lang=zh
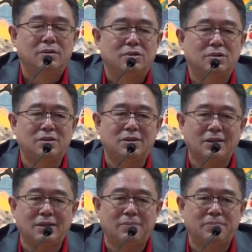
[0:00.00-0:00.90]
说是
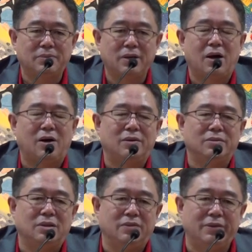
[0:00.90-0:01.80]
大家不
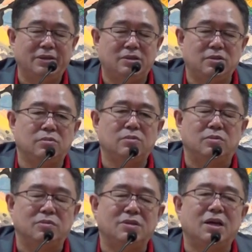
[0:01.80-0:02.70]
要以为基督
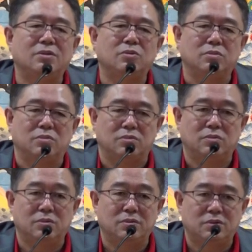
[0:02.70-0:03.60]
徒、天主
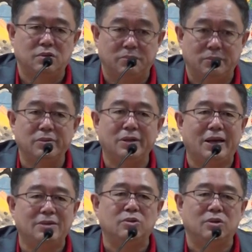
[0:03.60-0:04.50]
徒就不会
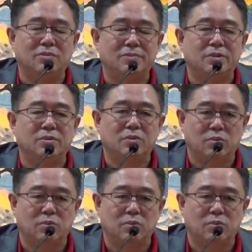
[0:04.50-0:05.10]
来学我们的，